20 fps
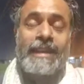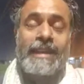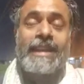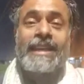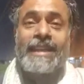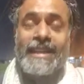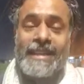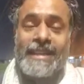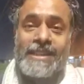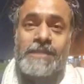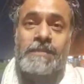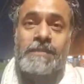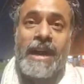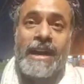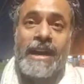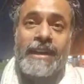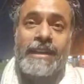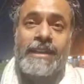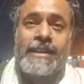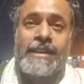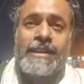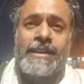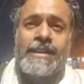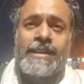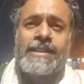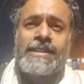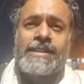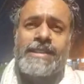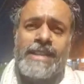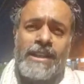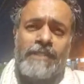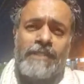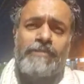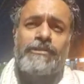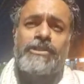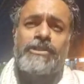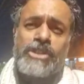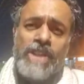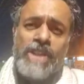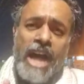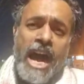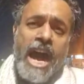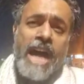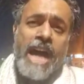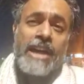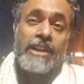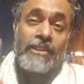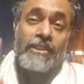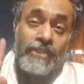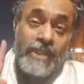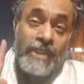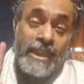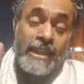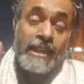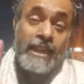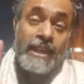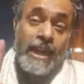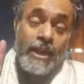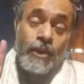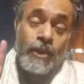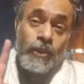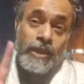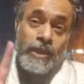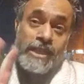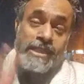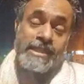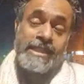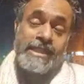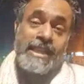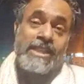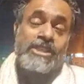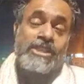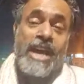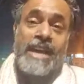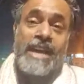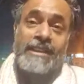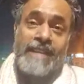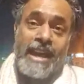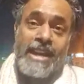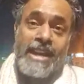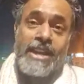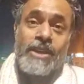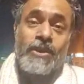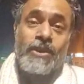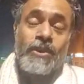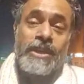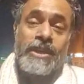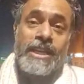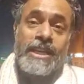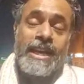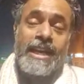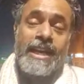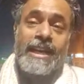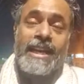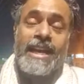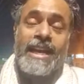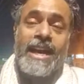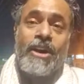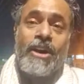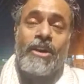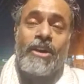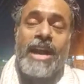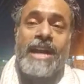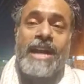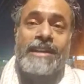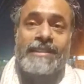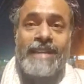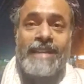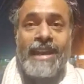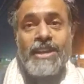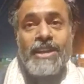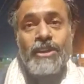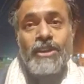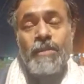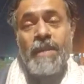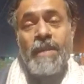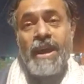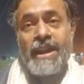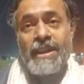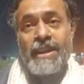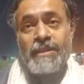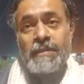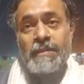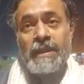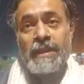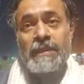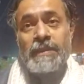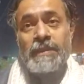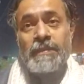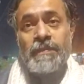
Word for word: लेकिन इस बार सिर्फ चार दिन का नोटिस था चार तारीख को किया गया और आठ तारीख को भारत बंद